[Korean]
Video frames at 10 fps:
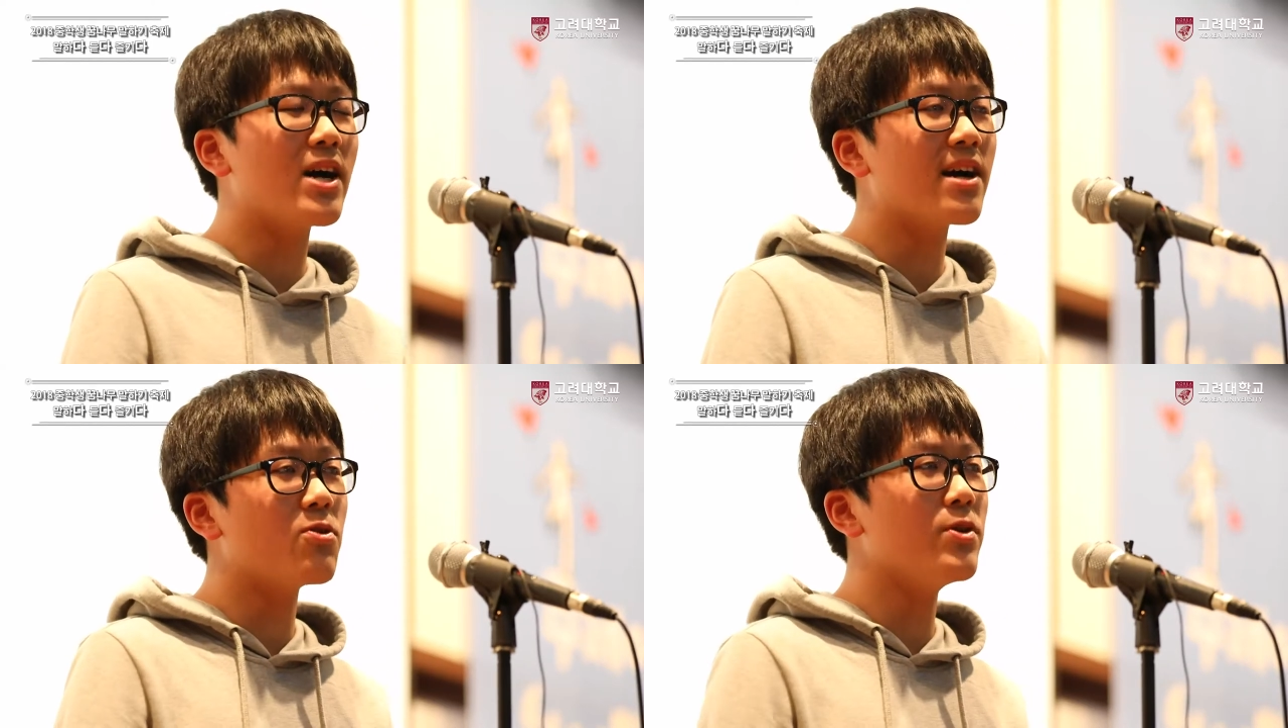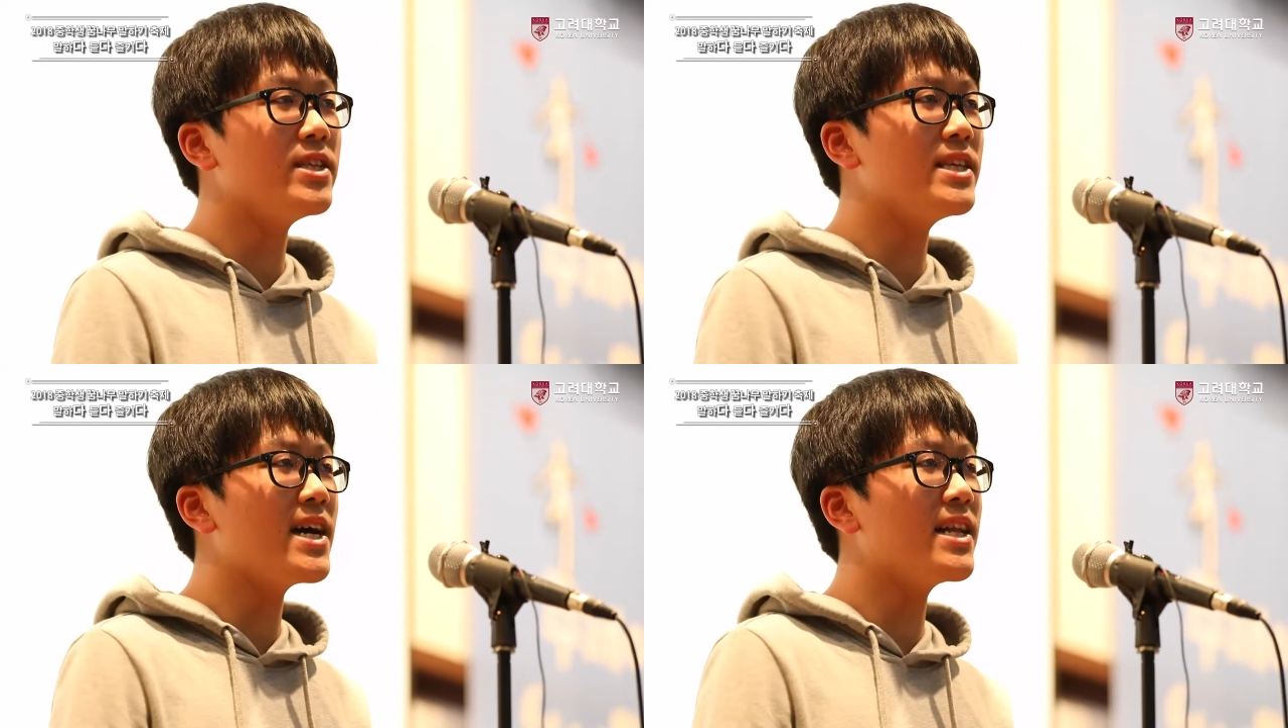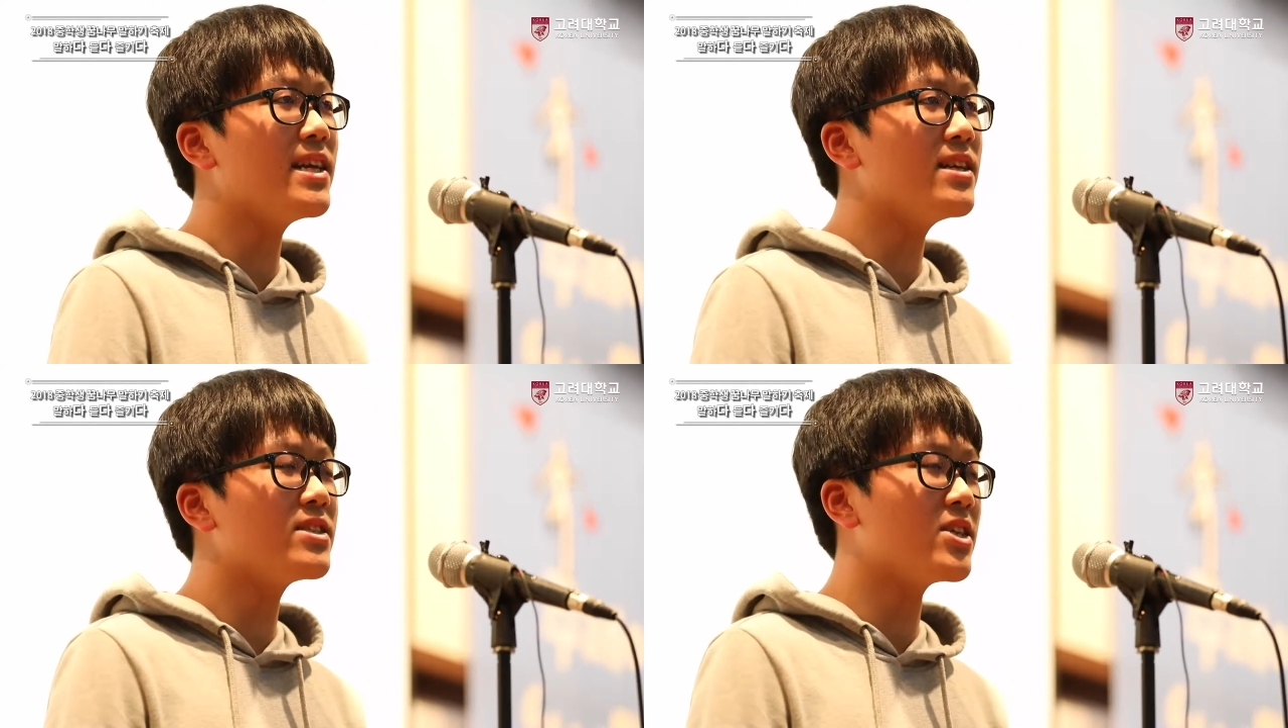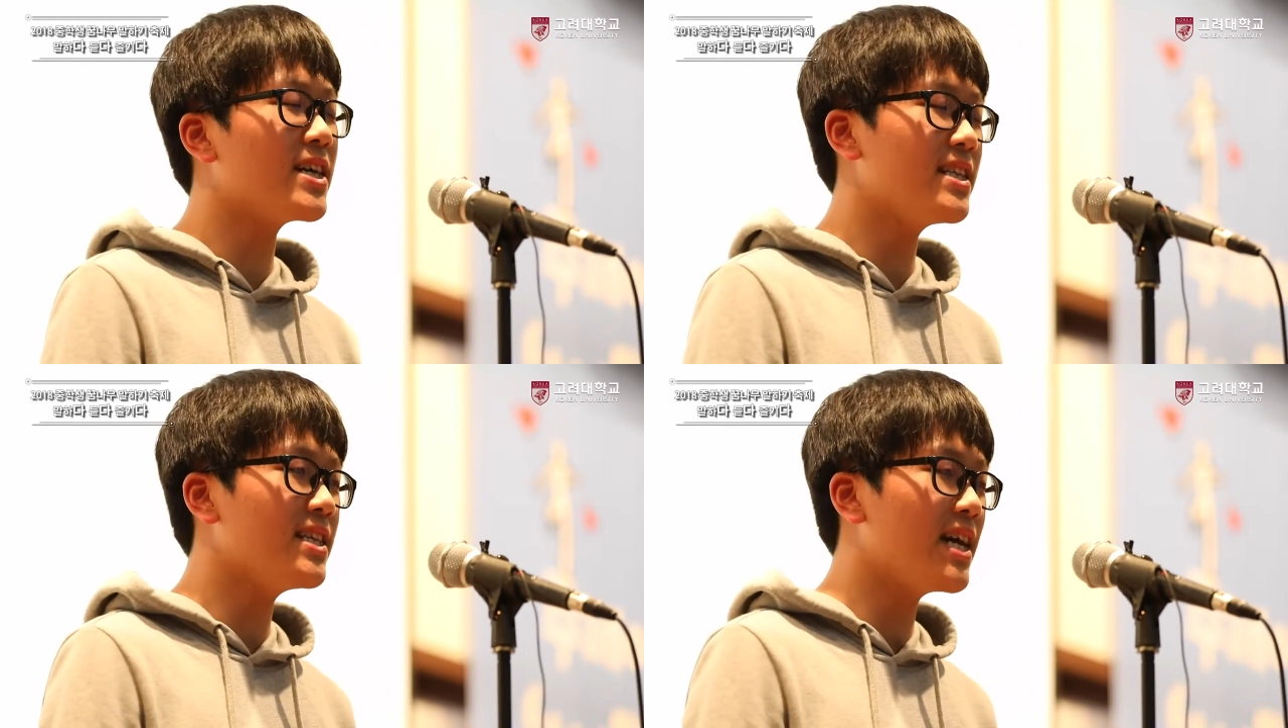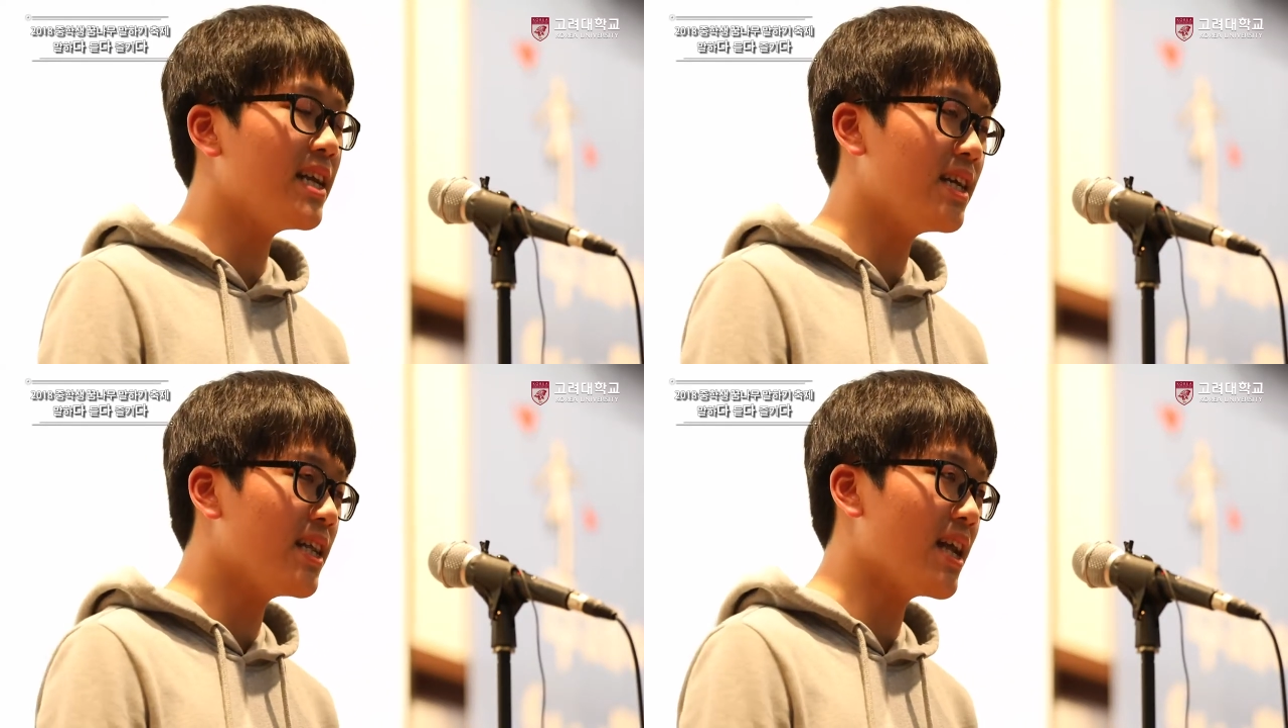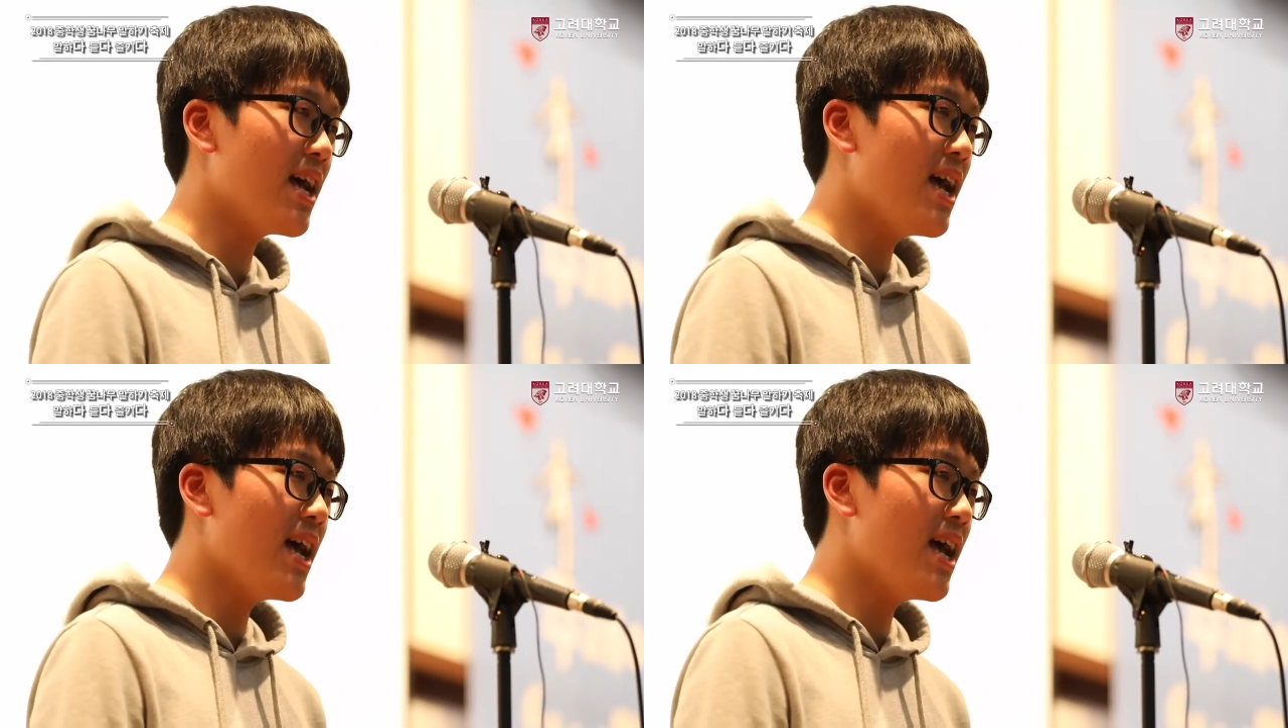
갖고 있지 않은 저라는 아이는